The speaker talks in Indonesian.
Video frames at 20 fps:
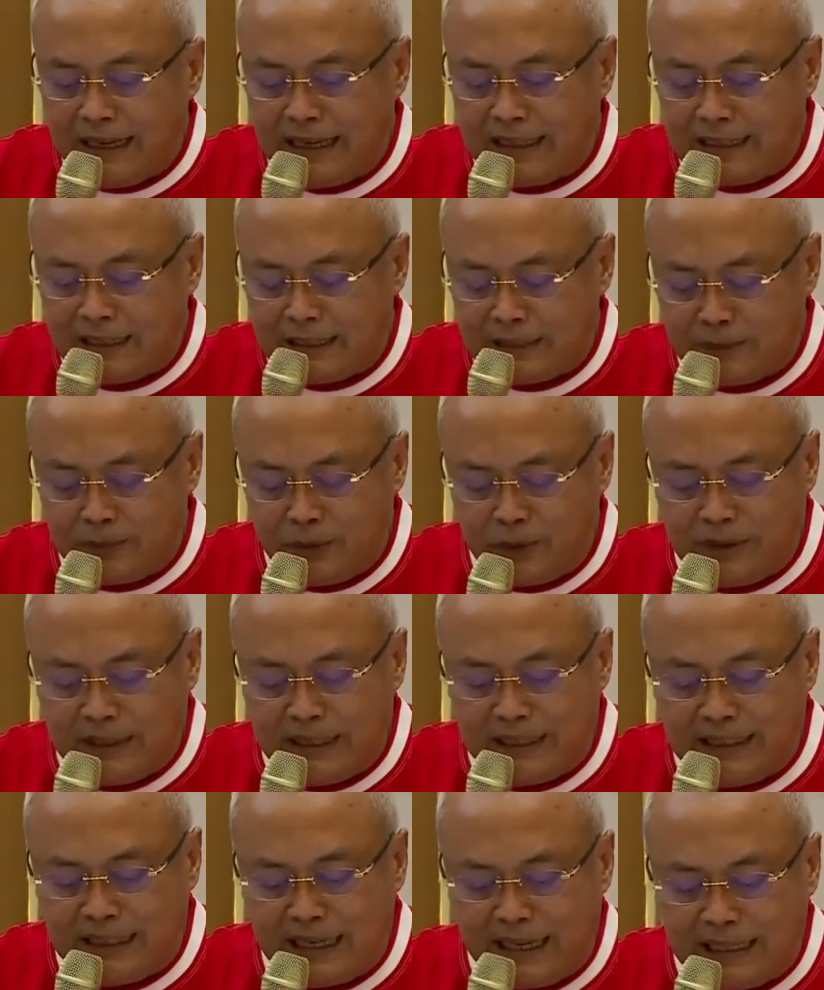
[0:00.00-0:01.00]
hal
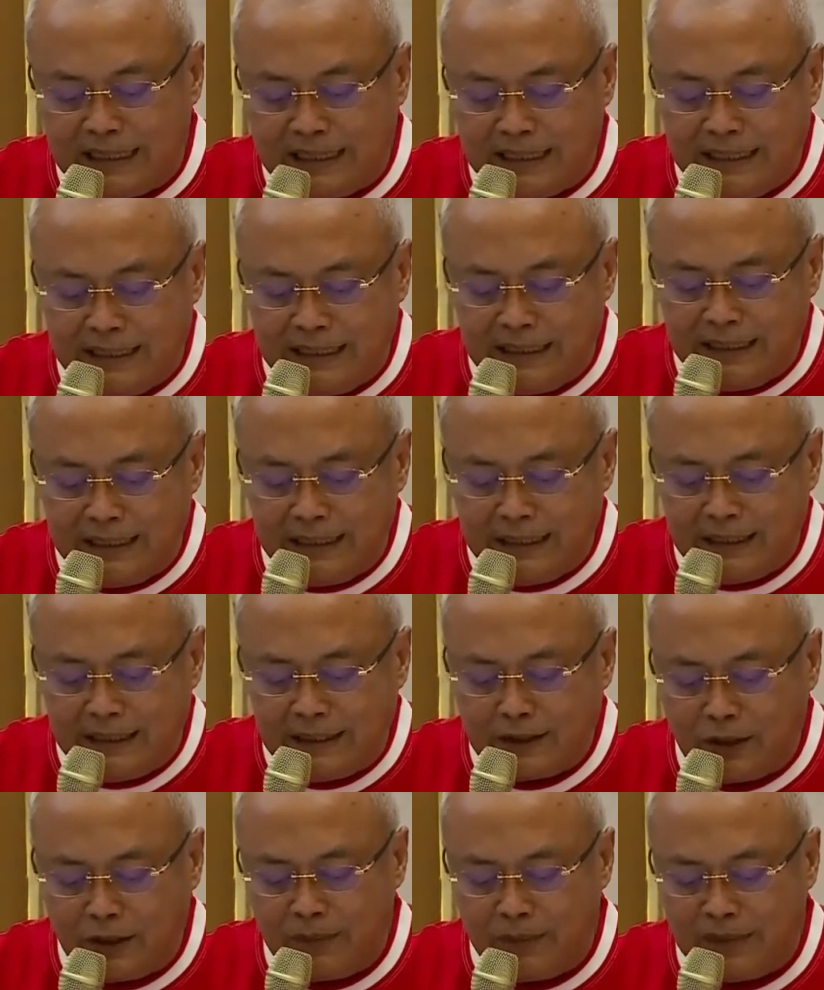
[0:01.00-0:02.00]
tersebut tidak
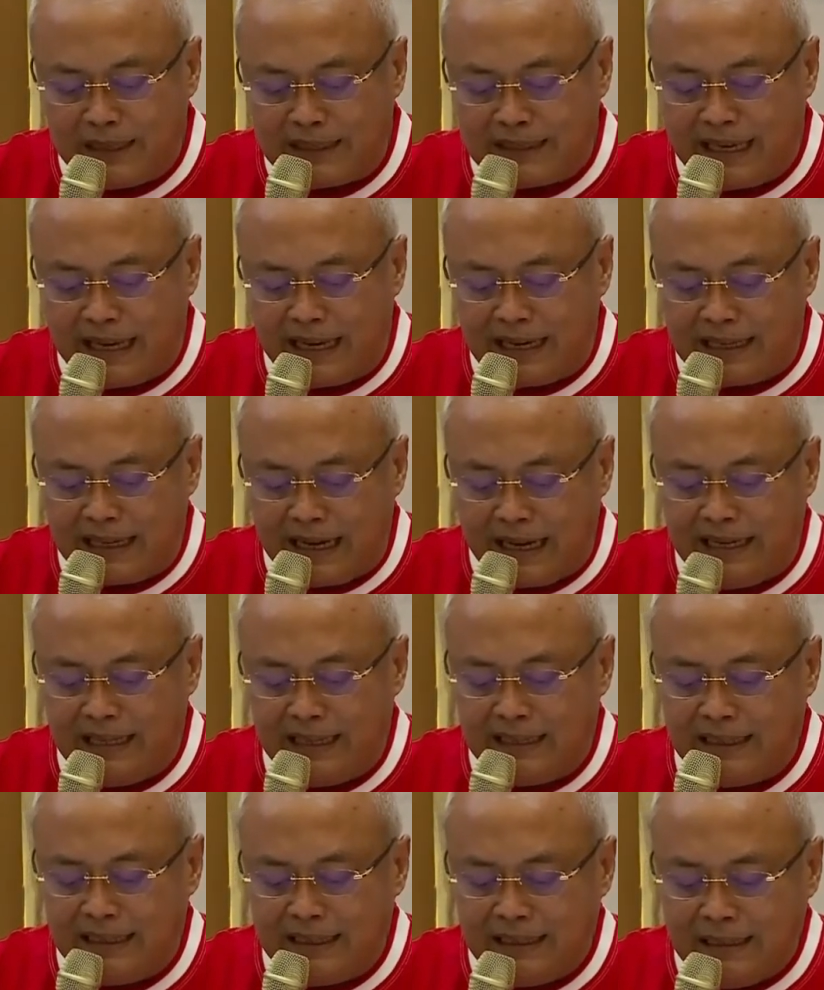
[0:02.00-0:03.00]

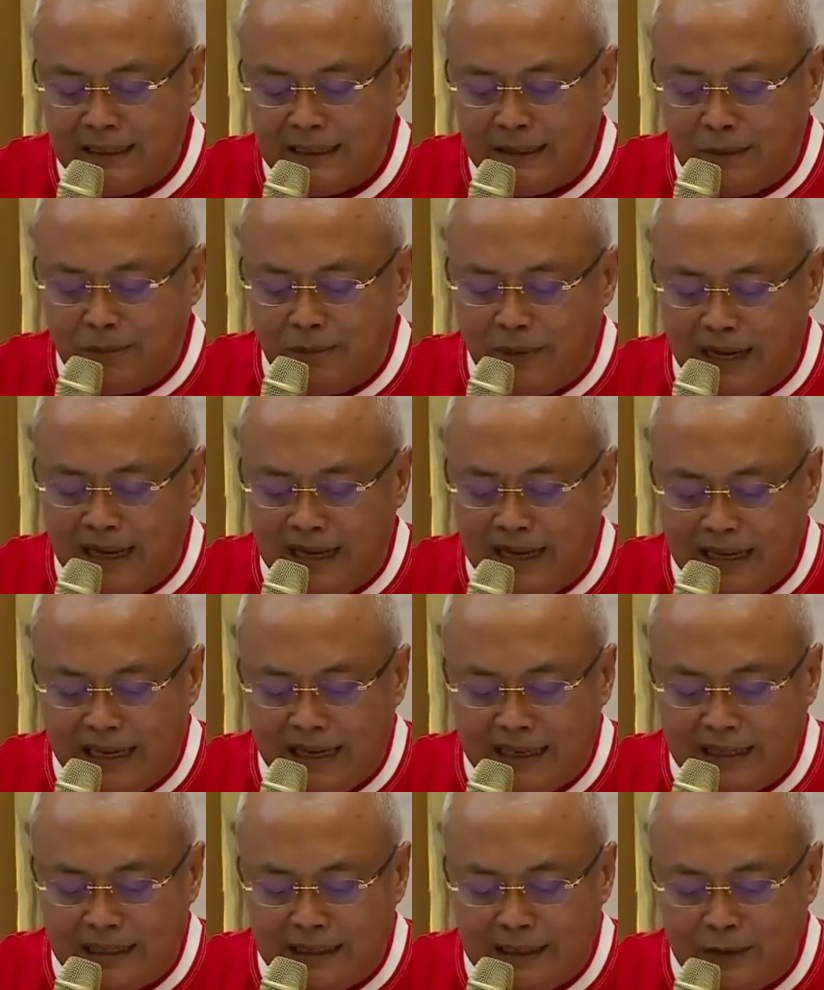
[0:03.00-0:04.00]
dikomersialkan
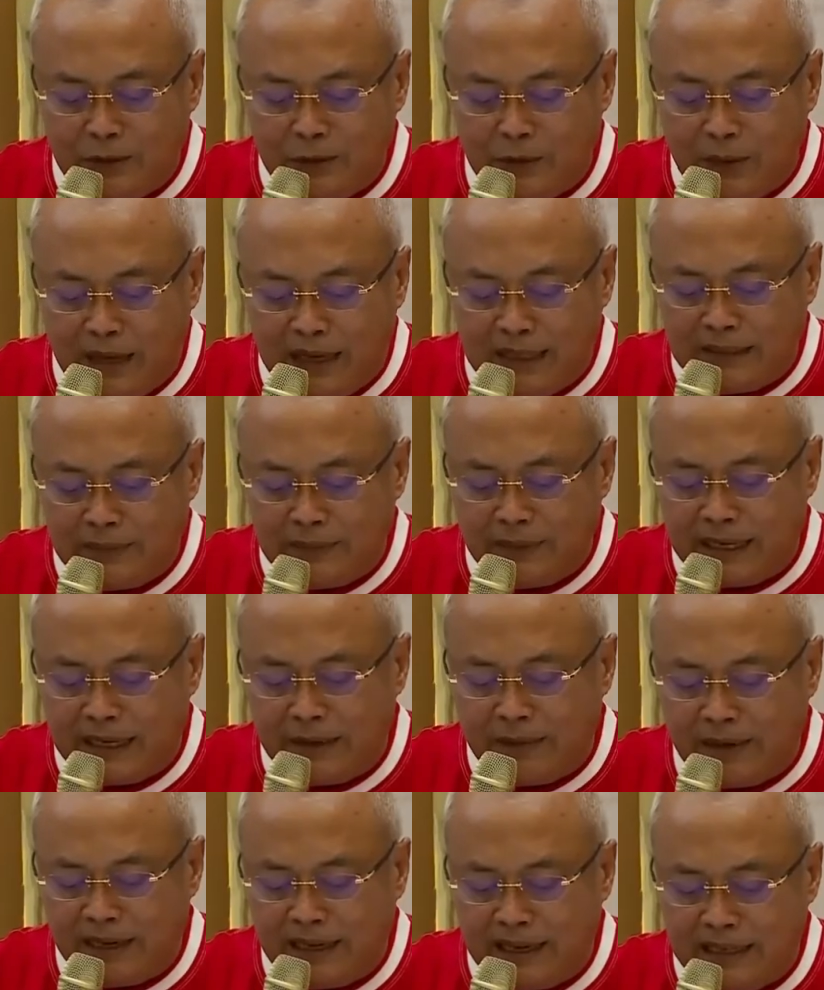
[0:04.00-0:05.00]
melanggar ketentuan
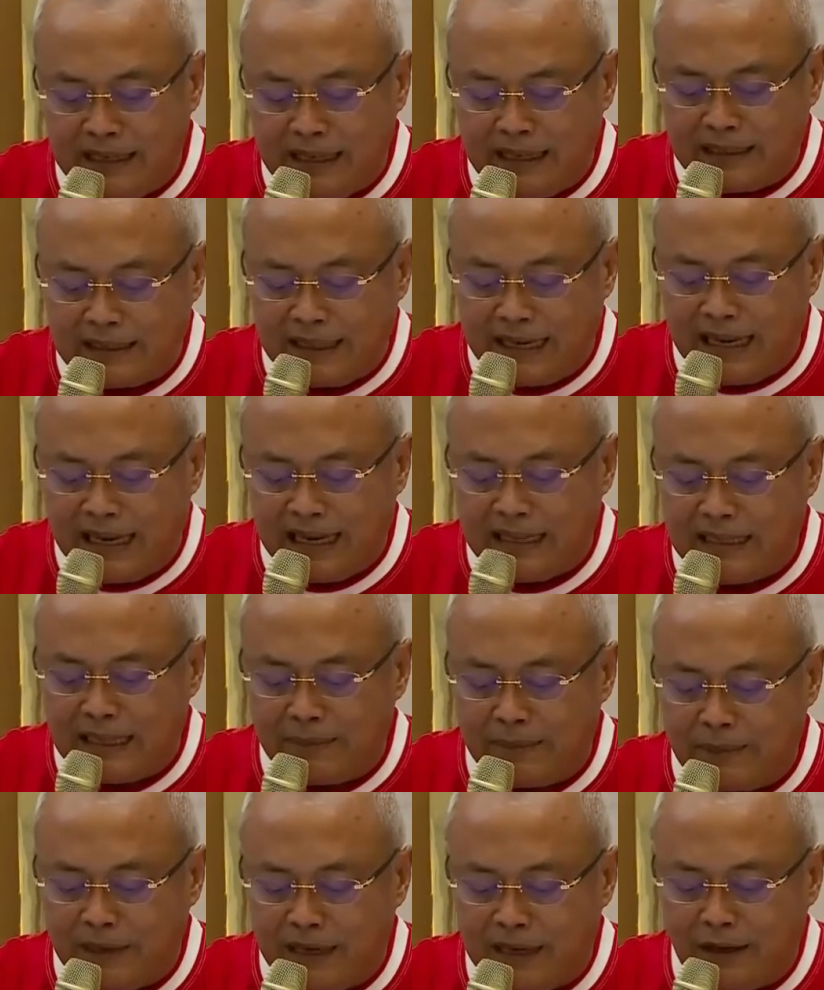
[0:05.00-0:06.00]
sebagaimana yang telah
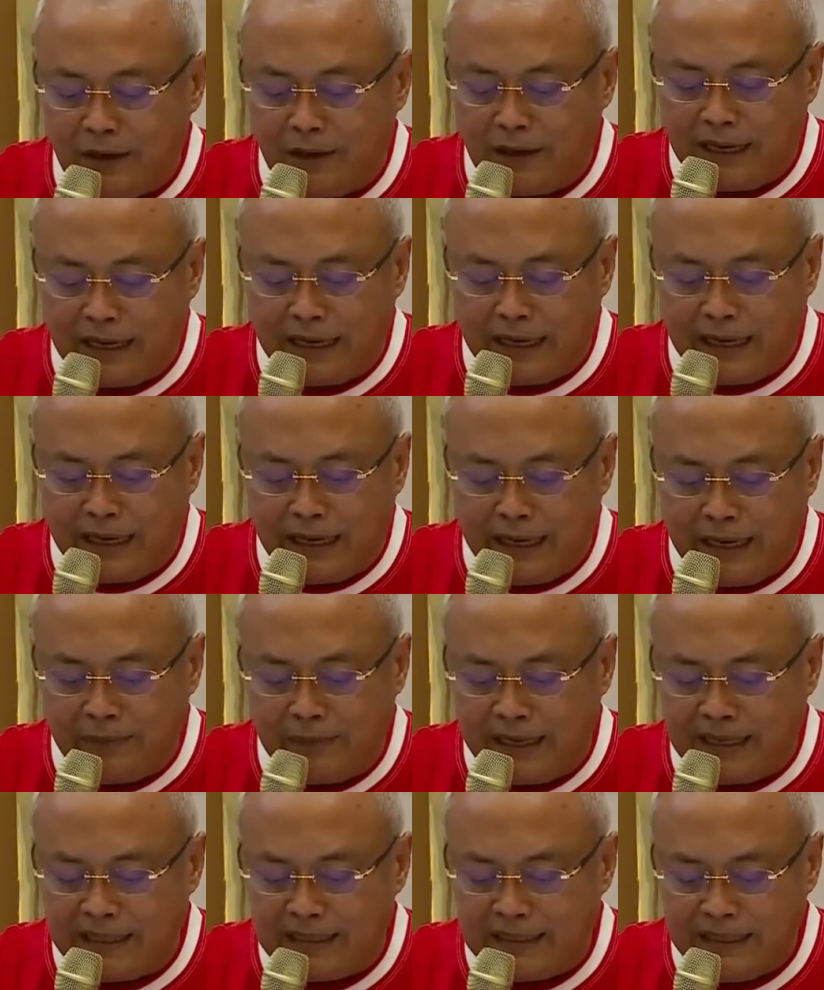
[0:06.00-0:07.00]
ditetapkan oleh
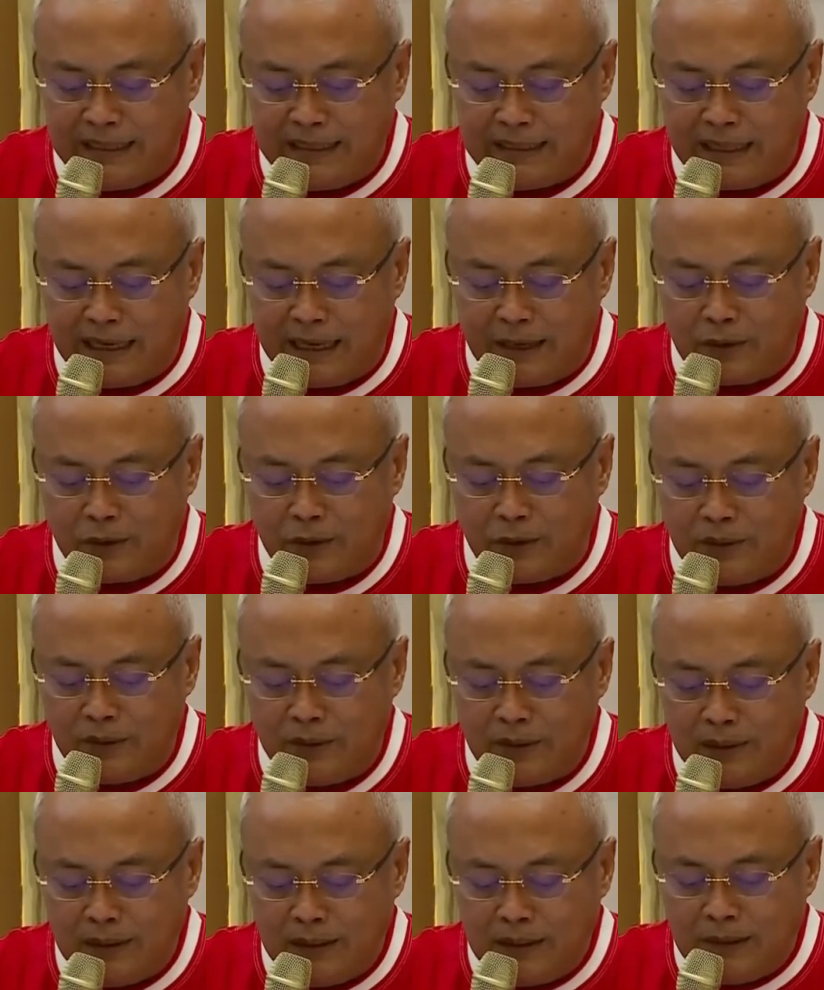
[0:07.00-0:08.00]
MNC
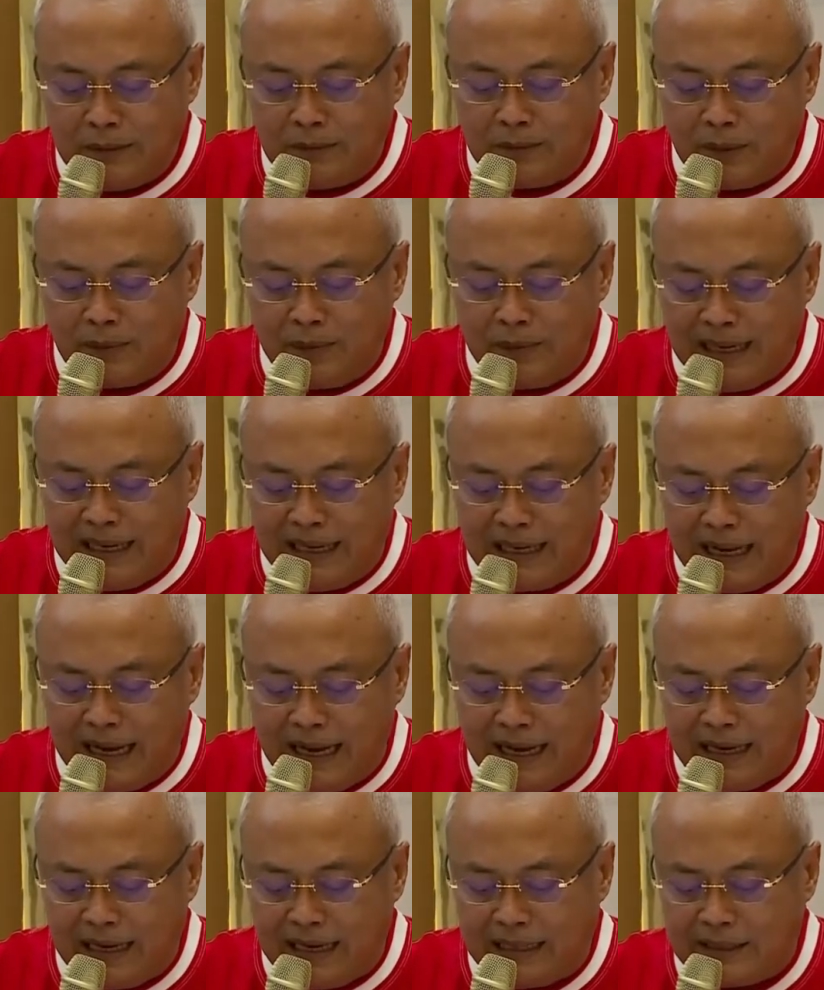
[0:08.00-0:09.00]
selaku pemilik
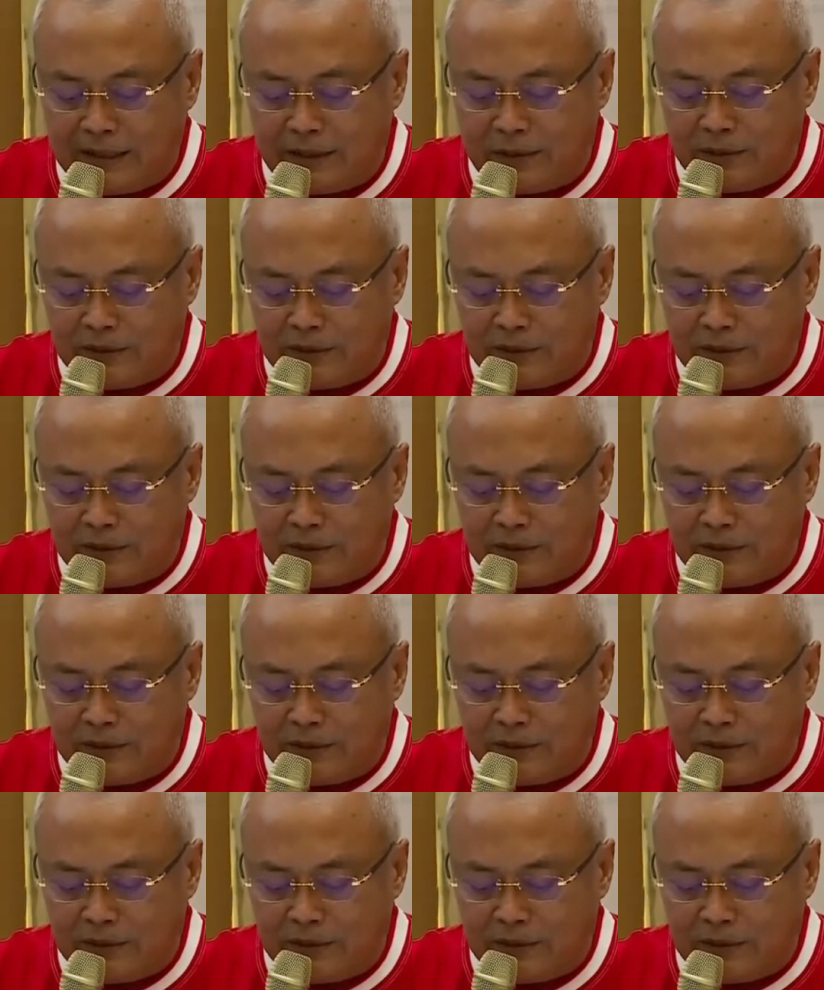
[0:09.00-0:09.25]
hak